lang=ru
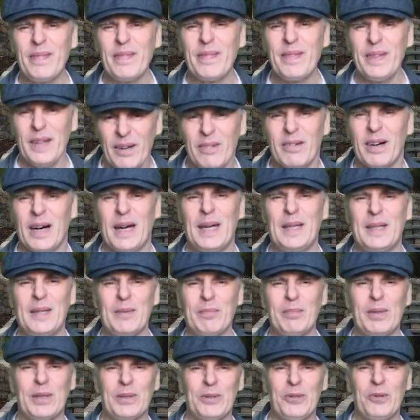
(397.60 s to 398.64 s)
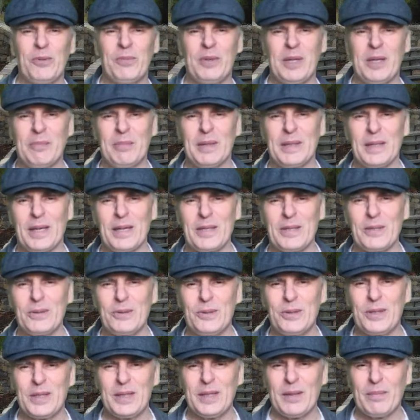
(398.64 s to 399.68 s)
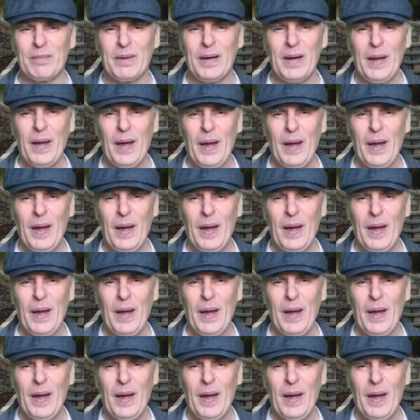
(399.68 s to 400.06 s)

Давайте подумаем о насущном.